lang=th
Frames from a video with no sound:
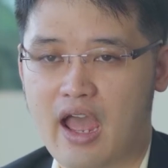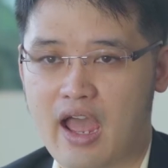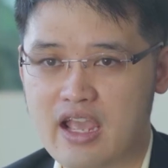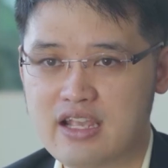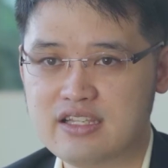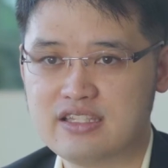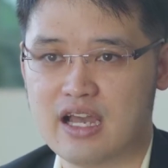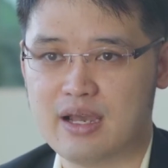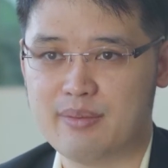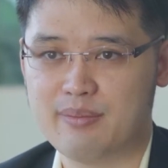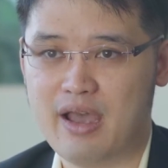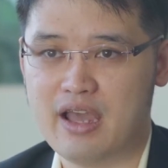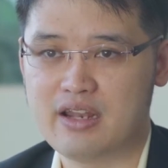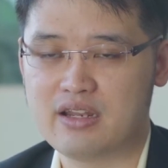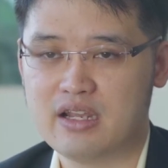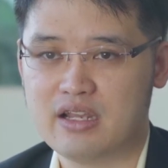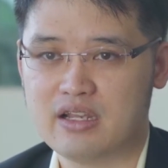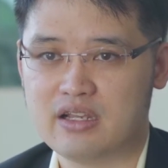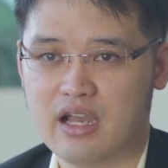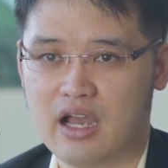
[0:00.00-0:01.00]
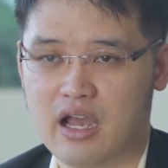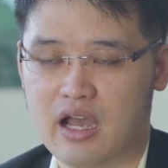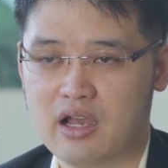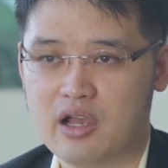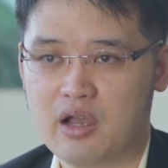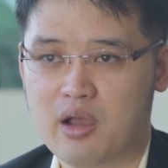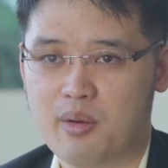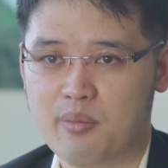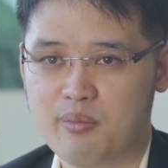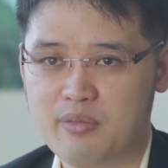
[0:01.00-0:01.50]
ให้สามารถ
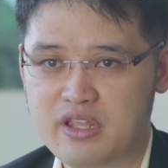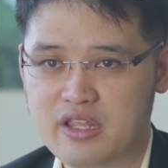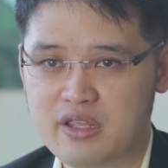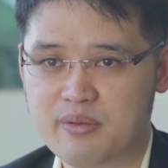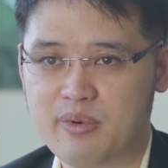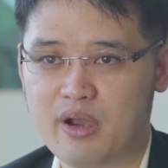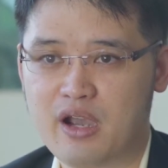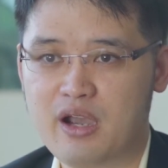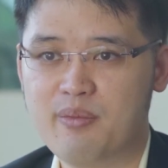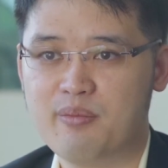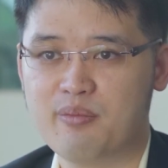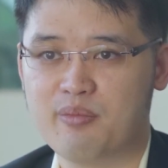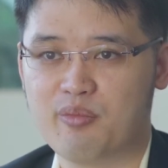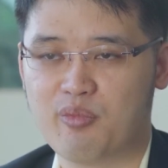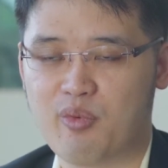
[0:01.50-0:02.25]
มีเพิ่ม